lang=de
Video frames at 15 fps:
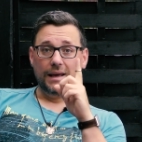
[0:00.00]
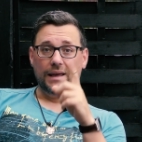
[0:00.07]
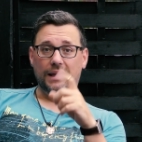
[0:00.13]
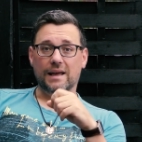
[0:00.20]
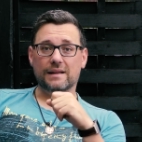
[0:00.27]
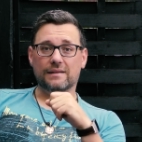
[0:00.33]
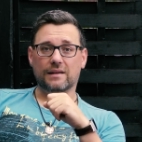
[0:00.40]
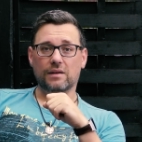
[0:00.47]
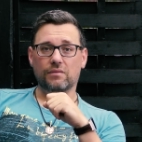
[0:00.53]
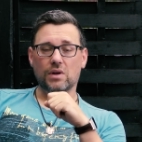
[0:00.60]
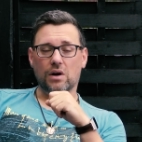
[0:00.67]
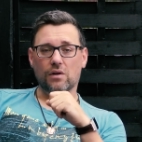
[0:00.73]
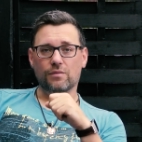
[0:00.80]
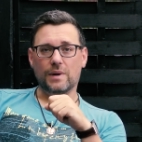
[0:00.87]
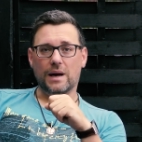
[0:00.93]
Jetzt gehen
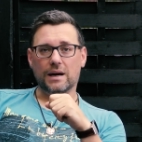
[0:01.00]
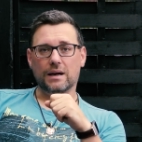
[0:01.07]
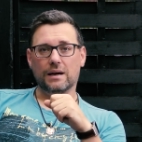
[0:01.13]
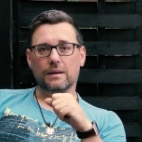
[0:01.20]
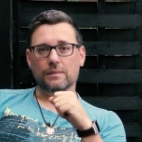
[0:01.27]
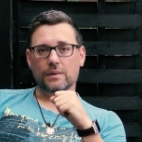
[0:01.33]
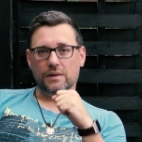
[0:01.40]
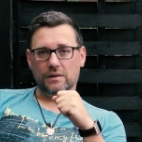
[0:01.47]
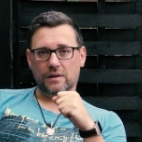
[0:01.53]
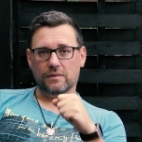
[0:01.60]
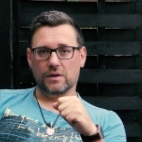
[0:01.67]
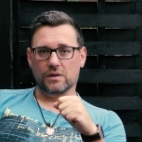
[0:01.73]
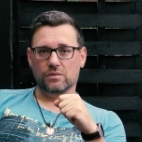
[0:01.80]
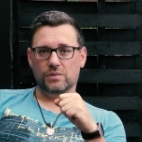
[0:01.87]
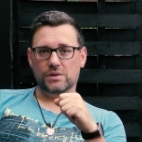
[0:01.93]
wir auf den Acker, jetzt
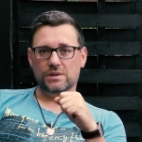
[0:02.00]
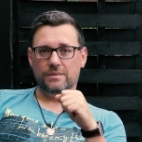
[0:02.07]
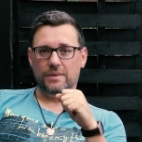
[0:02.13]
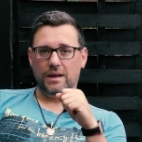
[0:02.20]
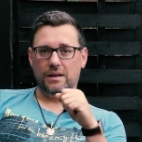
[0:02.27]
gehen wir also ein bisschen